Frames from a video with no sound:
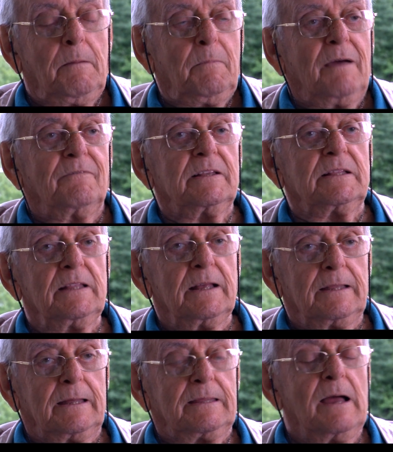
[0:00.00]
Mais avec
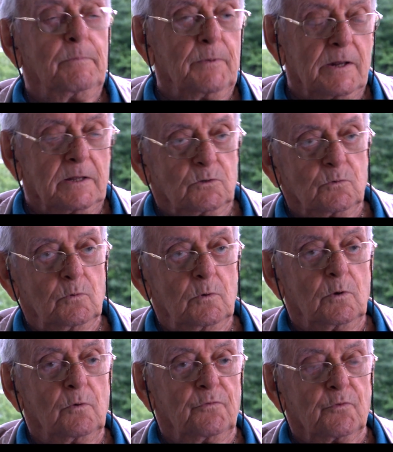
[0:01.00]
la,
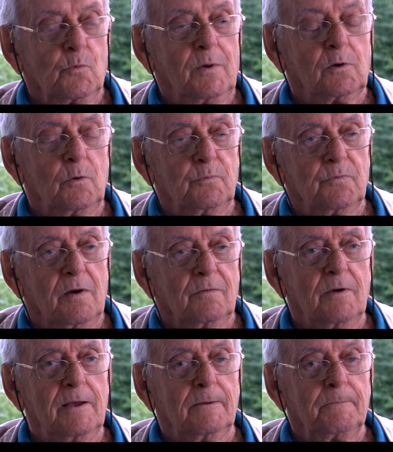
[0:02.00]
température, le froid qu'on pouvait
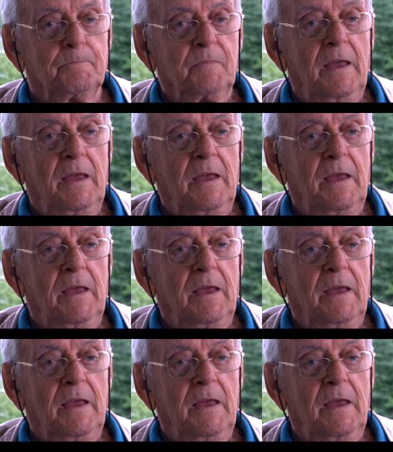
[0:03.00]
avoir,